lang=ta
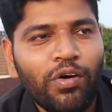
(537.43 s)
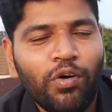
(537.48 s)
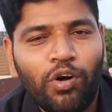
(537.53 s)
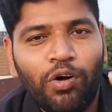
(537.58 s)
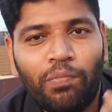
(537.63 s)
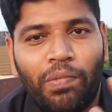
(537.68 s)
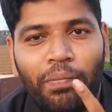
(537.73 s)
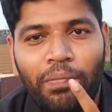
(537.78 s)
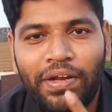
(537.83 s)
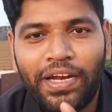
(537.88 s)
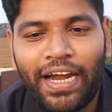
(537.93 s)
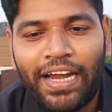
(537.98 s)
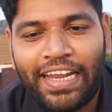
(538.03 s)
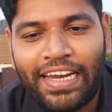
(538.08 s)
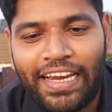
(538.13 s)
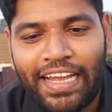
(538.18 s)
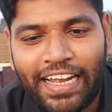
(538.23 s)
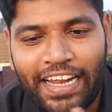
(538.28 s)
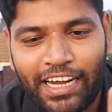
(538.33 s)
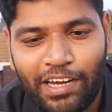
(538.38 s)
உங்கள் மம்மி
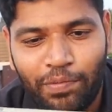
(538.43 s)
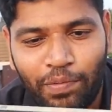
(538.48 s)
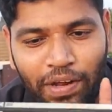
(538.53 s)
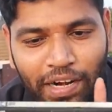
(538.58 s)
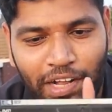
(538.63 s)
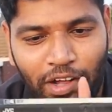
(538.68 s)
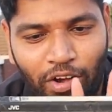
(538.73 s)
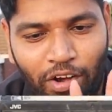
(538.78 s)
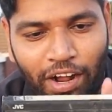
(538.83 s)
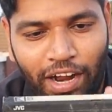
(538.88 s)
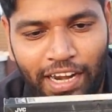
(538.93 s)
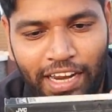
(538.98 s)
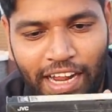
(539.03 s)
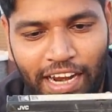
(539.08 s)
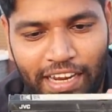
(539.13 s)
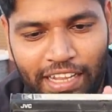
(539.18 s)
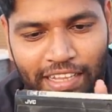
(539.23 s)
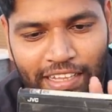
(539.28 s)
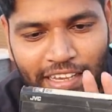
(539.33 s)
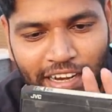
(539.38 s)
டேடிக்கெலாம் கேட்டு பாருங்கள் அவங்க
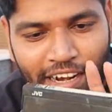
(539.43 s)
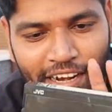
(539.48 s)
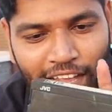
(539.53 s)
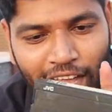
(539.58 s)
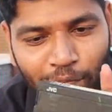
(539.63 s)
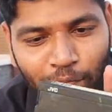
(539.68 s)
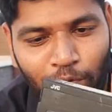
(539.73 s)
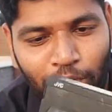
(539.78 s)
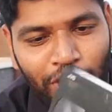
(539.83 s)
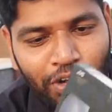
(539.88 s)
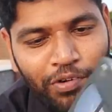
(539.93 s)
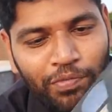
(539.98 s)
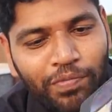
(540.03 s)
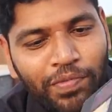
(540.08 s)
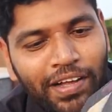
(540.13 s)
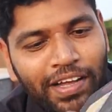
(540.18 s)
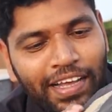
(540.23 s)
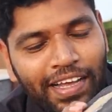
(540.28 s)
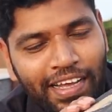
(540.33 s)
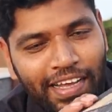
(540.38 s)
கல்யாணம் இதெல்லாம் ஞாபகம் வரும்
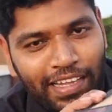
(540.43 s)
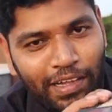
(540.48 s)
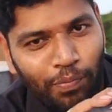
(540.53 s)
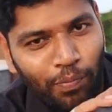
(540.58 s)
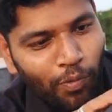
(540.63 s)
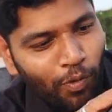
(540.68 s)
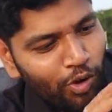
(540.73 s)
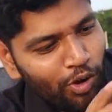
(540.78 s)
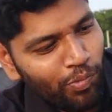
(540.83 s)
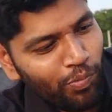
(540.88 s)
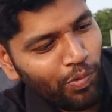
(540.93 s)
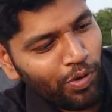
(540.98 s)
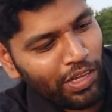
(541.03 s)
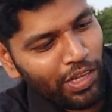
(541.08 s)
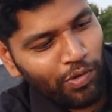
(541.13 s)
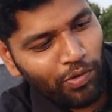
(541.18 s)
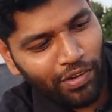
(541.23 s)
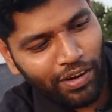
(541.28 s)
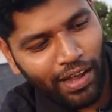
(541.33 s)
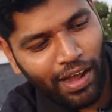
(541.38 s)
இதை போடும்போதே
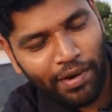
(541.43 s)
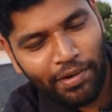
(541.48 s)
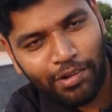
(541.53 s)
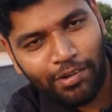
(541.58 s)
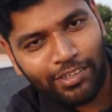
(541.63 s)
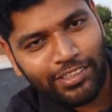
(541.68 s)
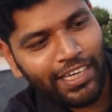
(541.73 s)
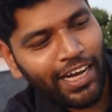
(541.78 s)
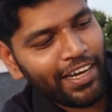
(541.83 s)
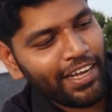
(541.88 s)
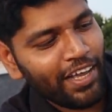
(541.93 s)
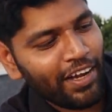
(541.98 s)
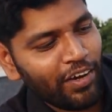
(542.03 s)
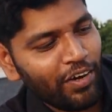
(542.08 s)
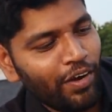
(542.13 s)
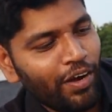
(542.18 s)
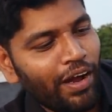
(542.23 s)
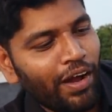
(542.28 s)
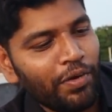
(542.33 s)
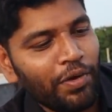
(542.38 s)
ஒரு அடியோ ஜாலியாக
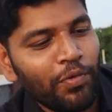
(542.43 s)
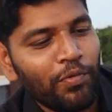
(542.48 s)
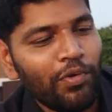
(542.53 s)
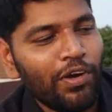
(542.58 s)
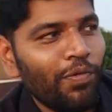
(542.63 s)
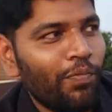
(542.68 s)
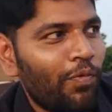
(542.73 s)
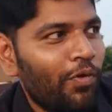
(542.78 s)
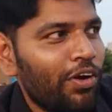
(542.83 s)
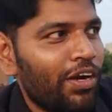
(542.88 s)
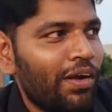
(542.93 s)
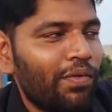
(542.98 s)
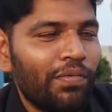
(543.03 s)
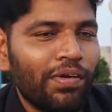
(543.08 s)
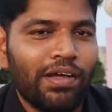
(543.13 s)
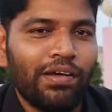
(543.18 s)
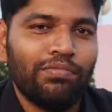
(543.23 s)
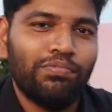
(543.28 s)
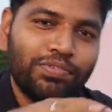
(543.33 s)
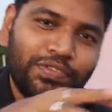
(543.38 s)
இருக்கும் அப்படி உள்ளே போட்டால்
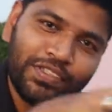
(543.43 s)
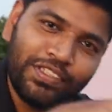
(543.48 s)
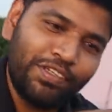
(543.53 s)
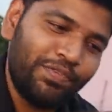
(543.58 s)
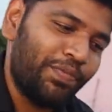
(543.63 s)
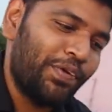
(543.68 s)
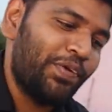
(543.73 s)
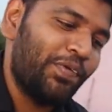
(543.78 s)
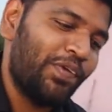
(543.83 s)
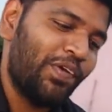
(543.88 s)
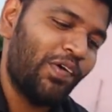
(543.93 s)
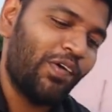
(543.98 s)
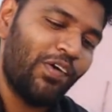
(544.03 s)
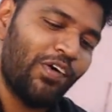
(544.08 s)
அப்படின்னா புஷ்குன்னு போய்ட்டு உள்ளே